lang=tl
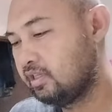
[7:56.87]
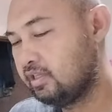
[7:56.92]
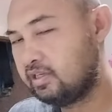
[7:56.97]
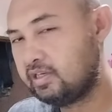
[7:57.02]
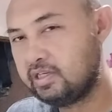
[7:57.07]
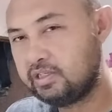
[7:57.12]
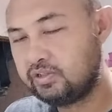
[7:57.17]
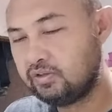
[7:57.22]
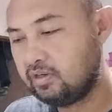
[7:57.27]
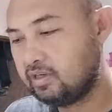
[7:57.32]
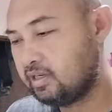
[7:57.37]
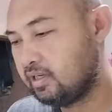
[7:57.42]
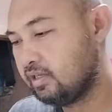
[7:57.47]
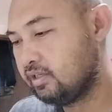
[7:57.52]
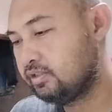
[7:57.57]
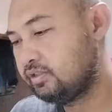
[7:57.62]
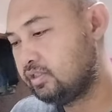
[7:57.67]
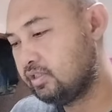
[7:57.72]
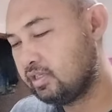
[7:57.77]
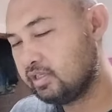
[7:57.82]
Diniretso ka
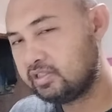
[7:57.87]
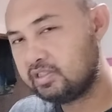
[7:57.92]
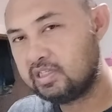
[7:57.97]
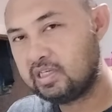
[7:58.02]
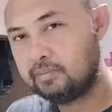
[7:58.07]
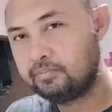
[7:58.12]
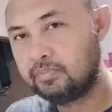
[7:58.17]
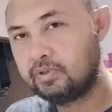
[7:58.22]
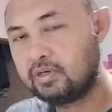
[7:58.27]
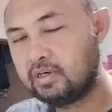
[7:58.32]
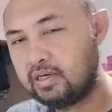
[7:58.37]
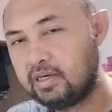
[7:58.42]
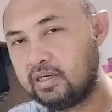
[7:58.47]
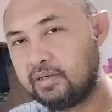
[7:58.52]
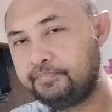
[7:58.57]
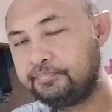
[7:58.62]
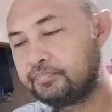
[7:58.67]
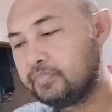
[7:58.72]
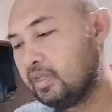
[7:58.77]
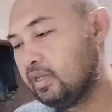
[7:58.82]
agad GCash number
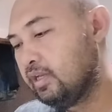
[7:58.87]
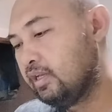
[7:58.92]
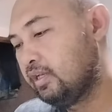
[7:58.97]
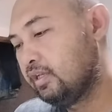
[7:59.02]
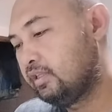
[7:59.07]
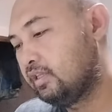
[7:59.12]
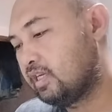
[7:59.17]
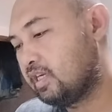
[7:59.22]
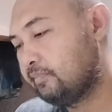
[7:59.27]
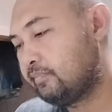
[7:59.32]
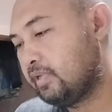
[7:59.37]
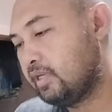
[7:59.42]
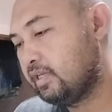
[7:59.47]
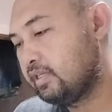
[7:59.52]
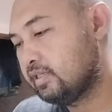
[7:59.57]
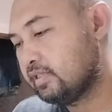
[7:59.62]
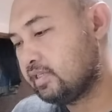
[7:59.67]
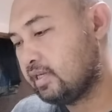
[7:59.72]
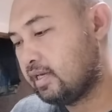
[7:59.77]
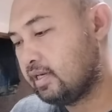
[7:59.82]
ang
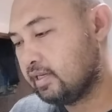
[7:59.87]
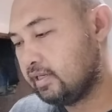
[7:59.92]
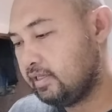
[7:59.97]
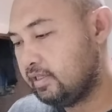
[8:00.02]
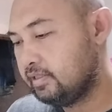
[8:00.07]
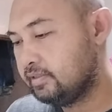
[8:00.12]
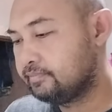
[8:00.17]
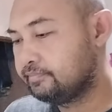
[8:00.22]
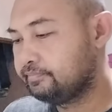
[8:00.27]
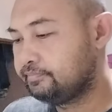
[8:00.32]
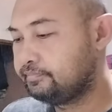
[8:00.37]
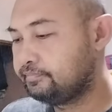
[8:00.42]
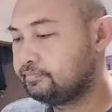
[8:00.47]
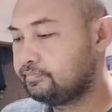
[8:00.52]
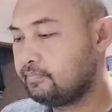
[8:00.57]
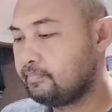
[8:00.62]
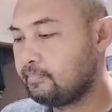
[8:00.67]
nireply niya sa akin.